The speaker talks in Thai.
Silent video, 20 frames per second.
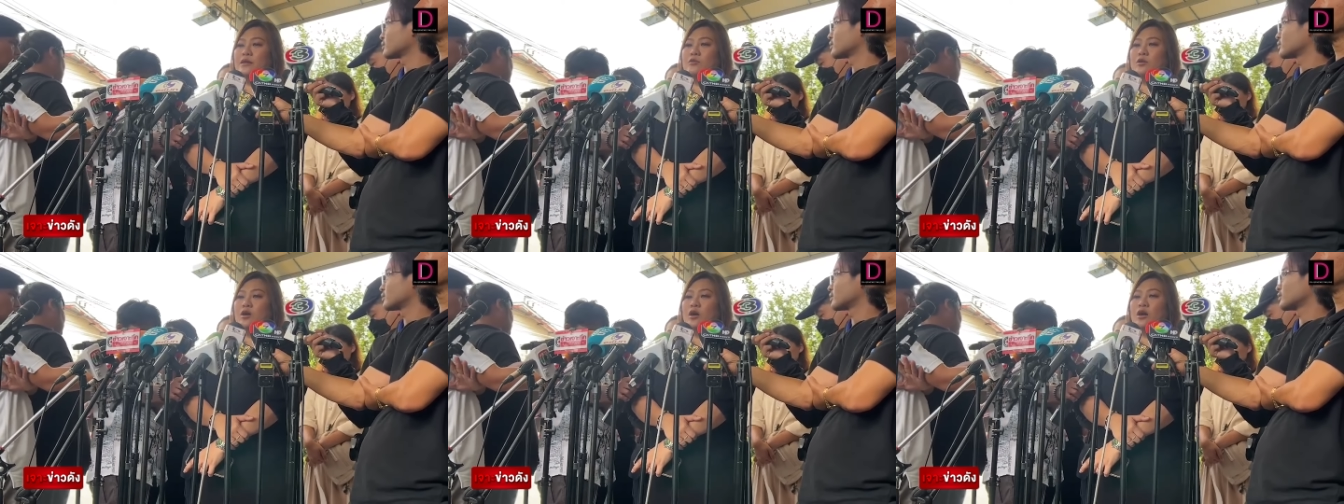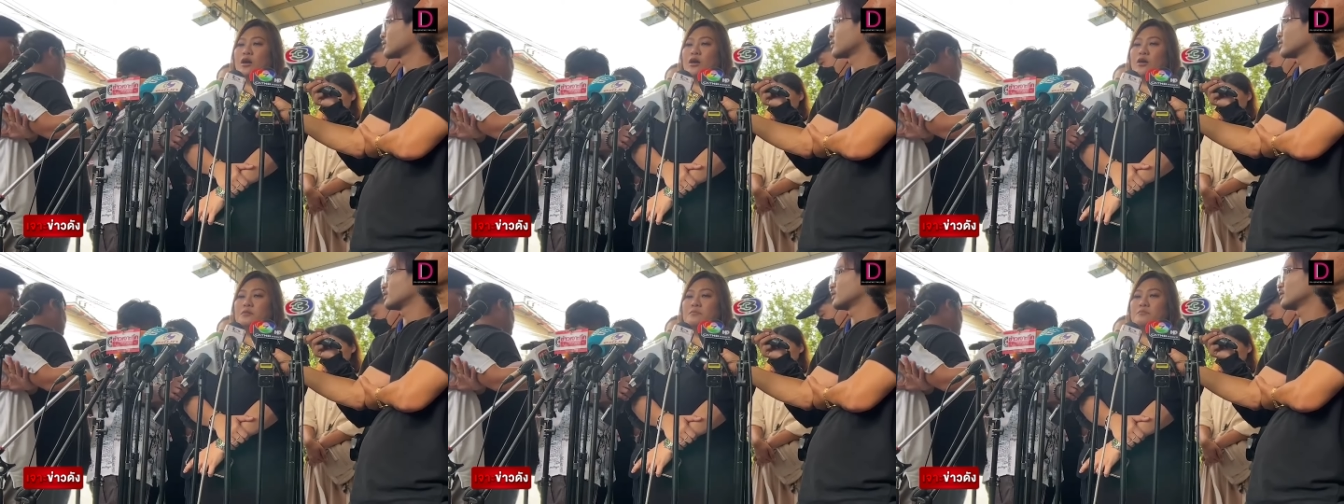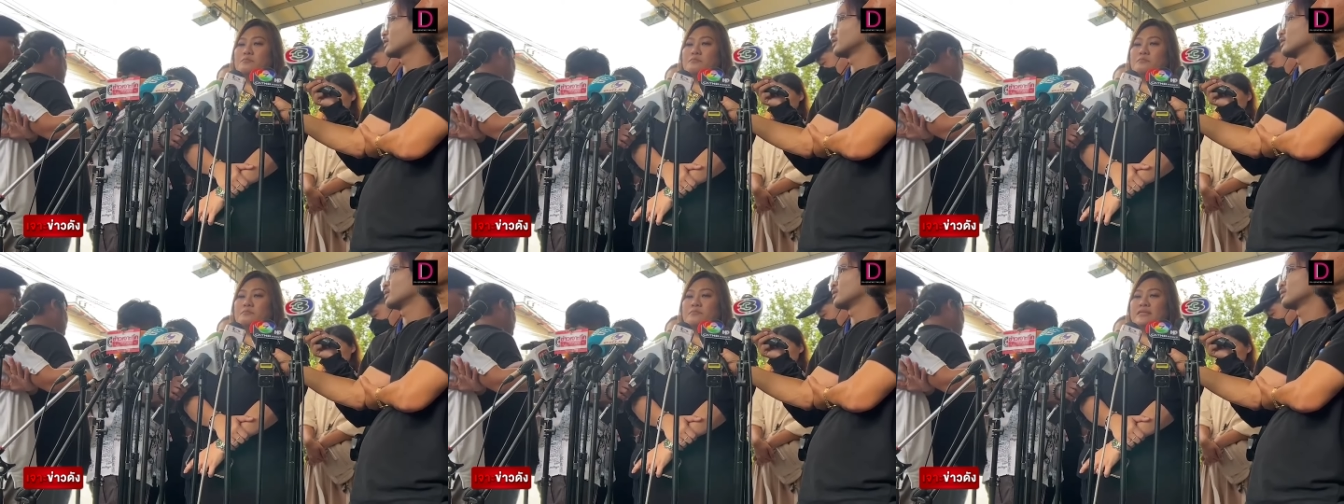ระบุ
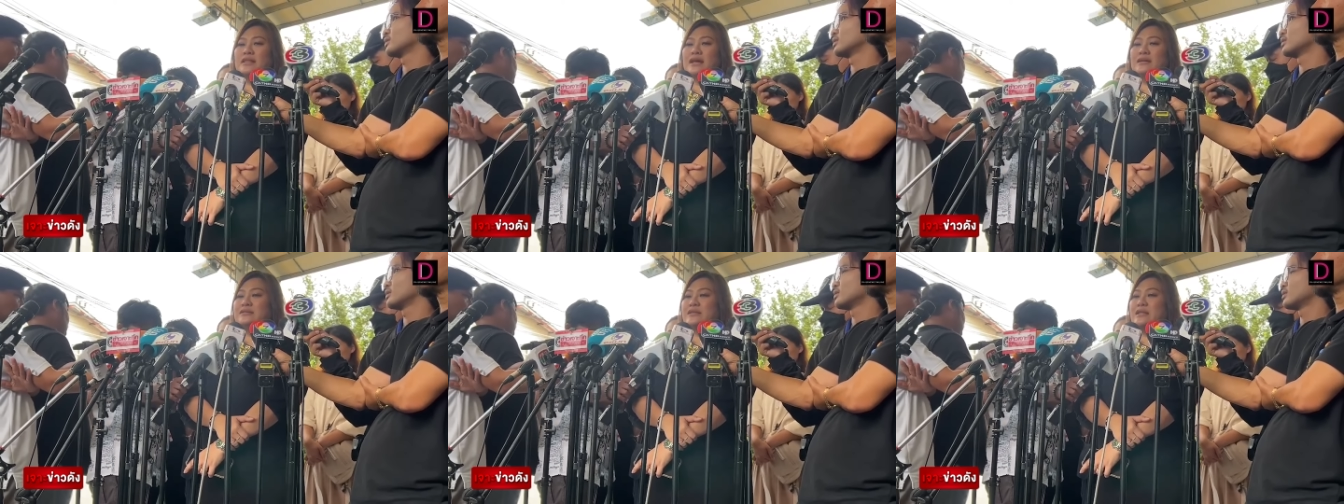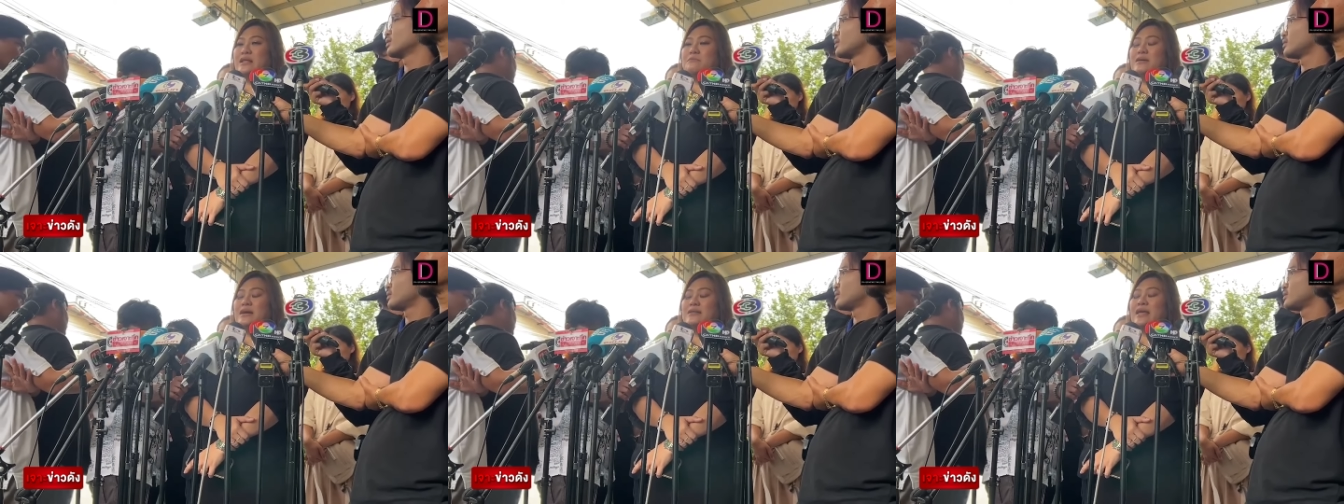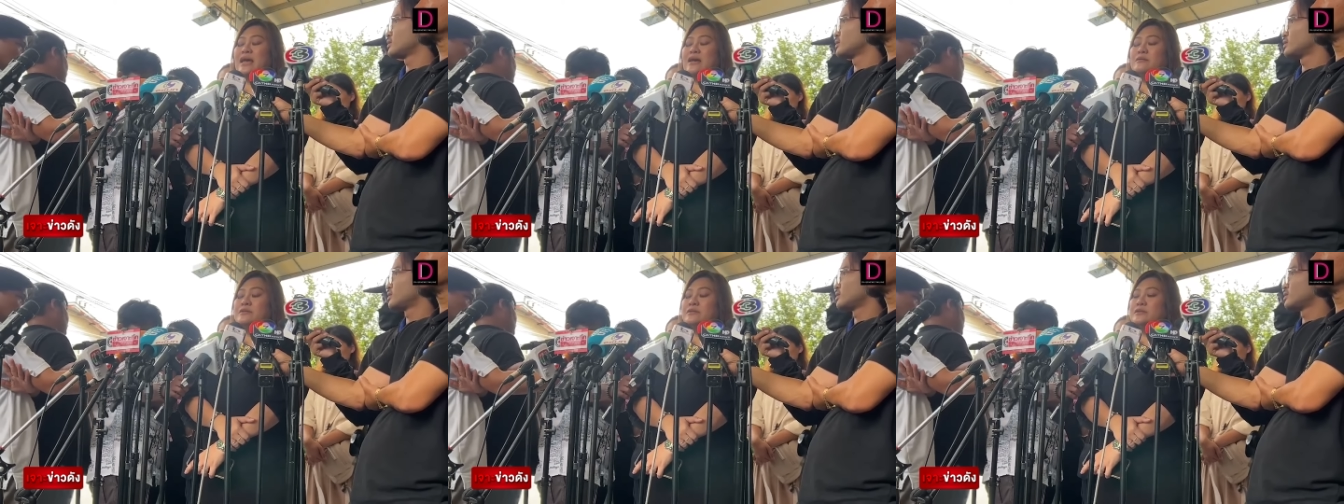ที่ครอบครัวยอม
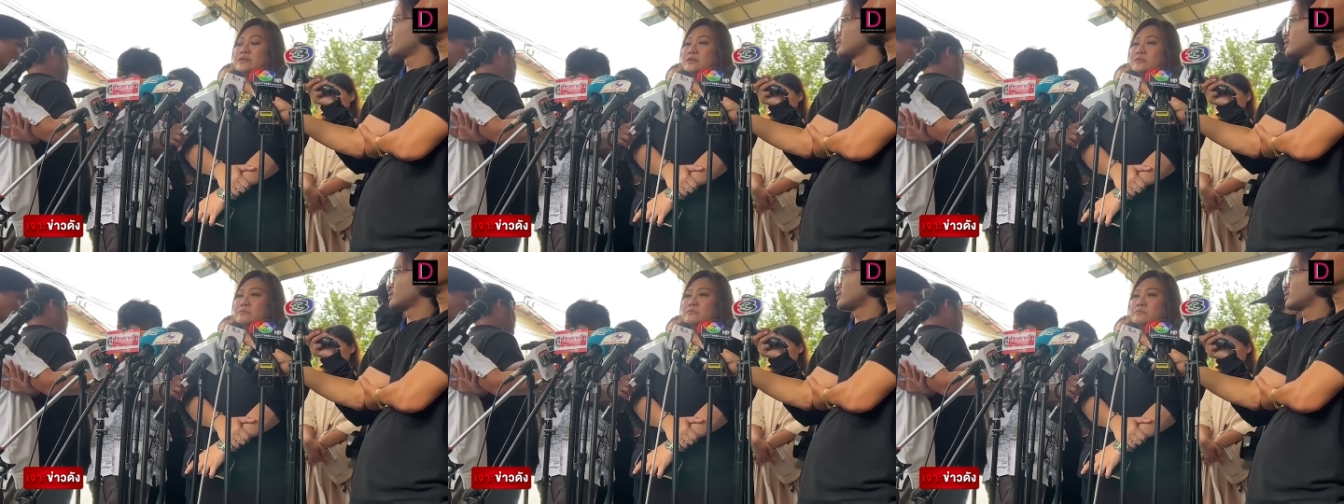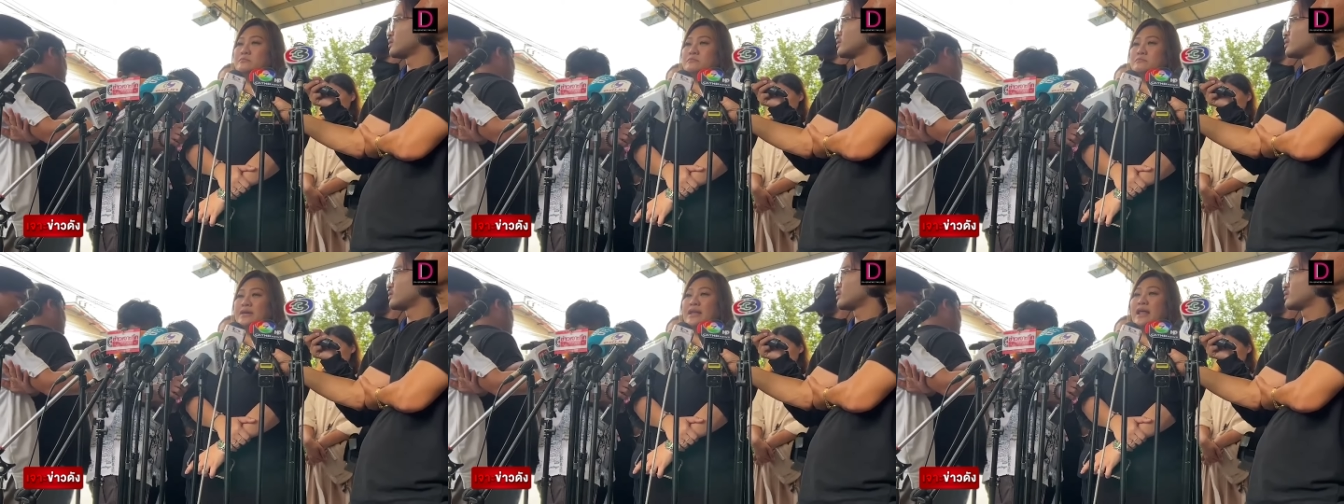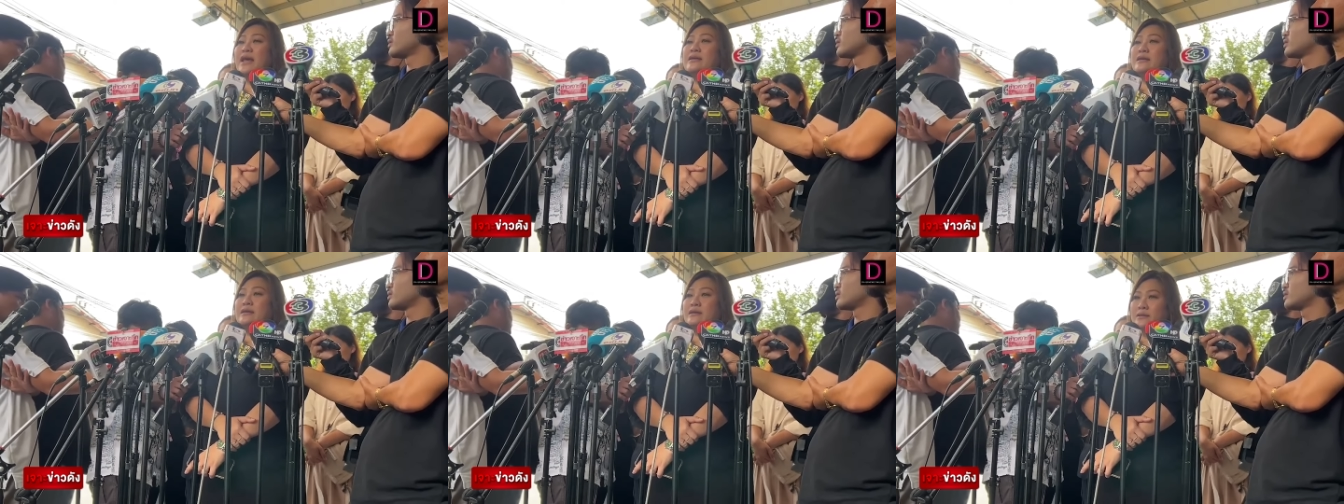ให้ชาพนักกิจ
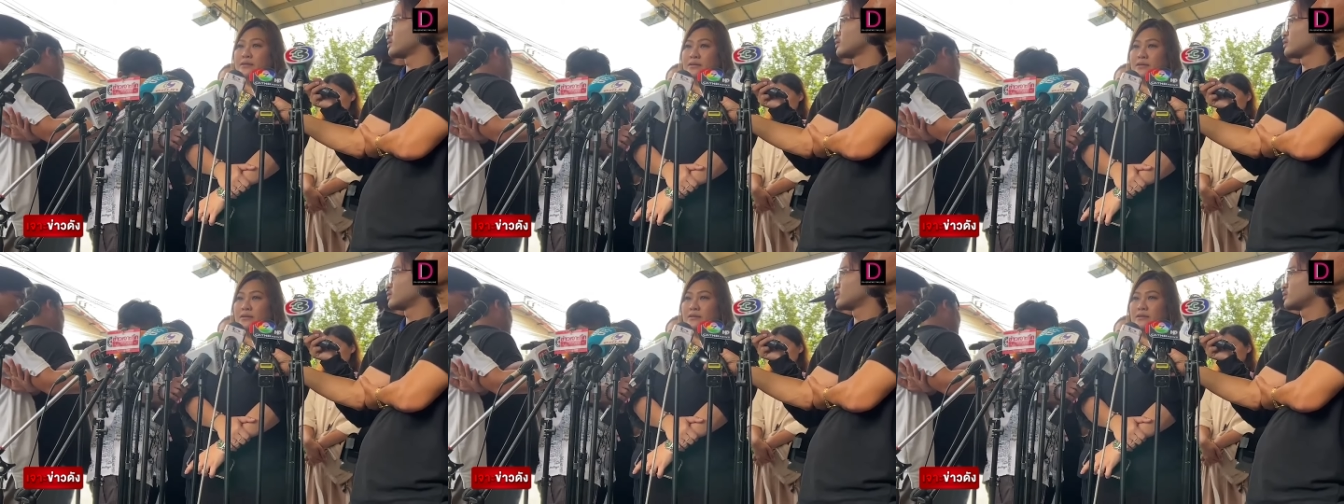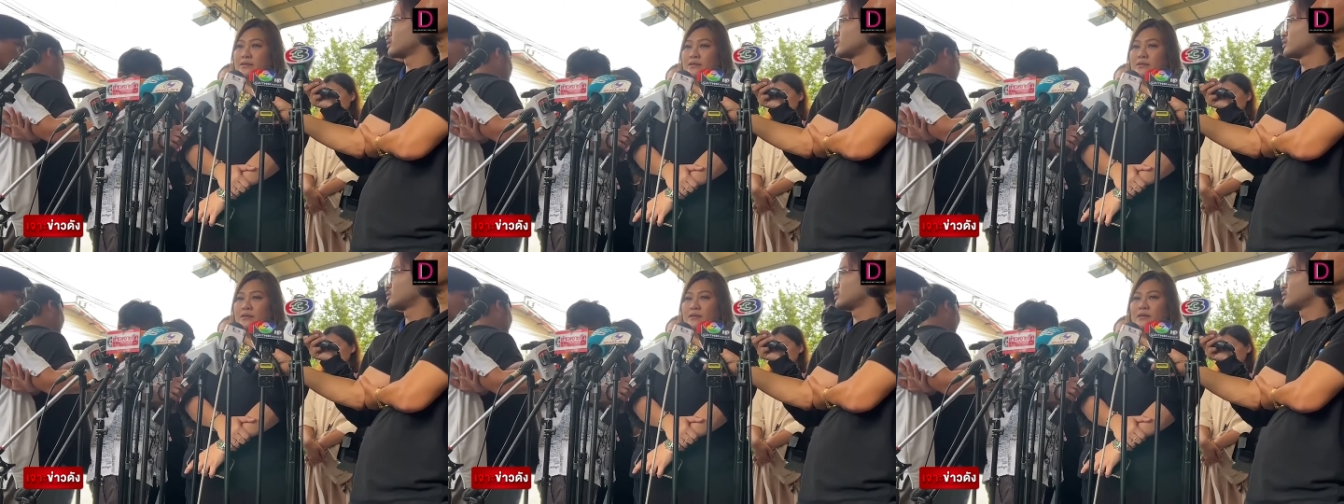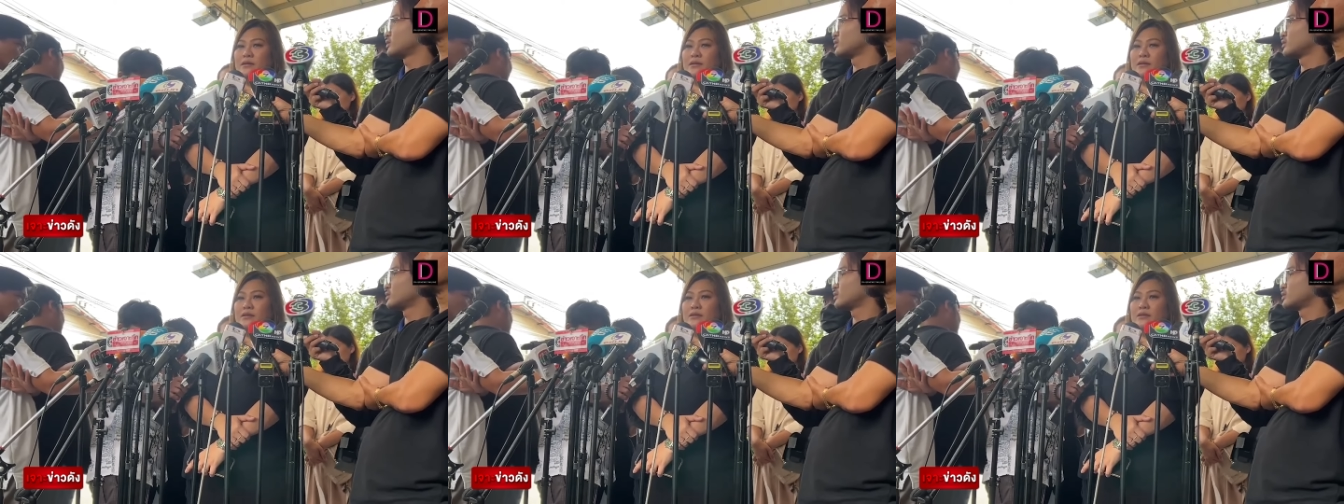โดยไม่ผ่าชนะสู